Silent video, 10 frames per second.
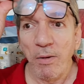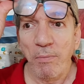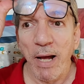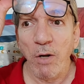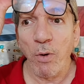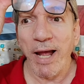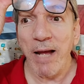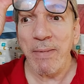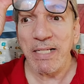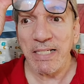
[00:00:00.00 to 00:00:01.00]
بقاله
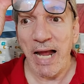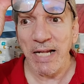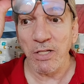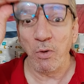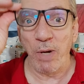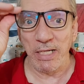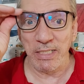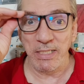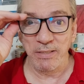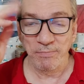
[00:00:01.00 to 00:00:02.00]
خمس ساعات
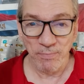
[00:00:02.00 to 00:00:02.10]
دلوقتي